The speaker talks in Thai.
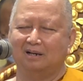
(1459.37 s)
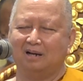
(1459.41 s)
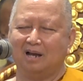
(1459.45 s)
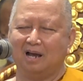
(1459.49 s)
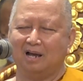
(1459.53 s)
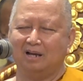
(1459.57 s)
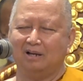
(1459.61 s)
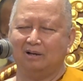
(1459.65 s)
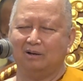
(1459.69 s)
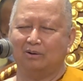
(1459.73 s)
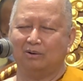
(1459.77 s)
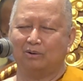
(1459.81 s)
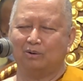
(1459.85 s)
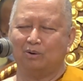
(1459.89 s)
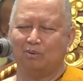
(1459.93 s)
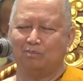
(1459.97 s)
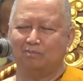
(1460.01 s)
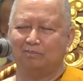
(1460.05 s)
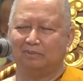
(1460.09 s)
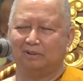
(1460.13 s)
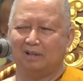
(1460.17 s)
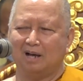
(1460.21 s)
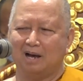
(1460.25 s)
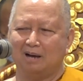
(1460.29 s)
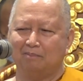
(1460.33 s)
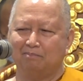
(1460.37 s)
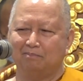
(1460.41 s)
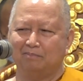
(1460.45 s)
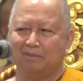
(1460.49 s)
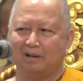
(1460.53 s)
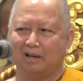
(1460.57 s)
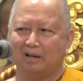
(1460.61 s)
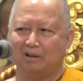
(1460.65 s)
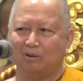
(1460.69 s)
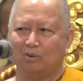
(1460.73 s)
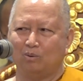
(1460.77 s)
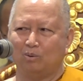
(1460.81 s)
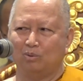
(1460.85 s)
ในร่มธรรม
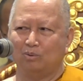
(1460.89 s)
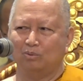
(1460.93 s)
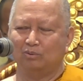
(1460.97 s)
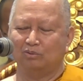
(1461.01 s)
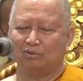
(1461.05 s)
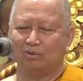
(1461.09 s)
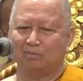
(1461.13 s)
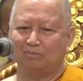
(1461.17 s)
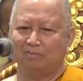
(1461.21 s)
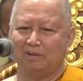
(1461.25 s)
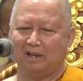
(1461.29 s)
แห่งองค์ส